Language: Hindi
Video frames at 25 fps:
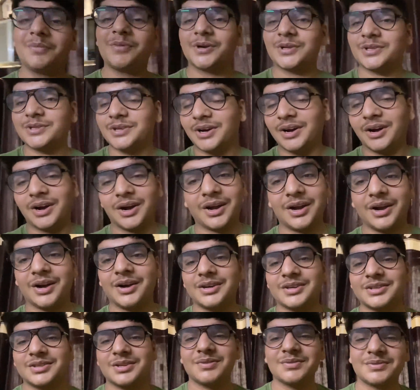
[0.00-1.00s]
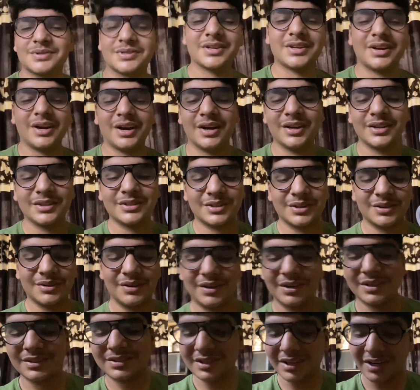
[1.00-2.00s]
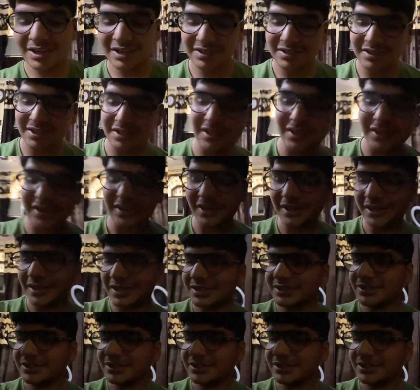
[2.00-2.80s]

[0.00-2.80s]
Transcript: मज़ा आ गया कसम से आज तो भाई साढ़े तीन घंटे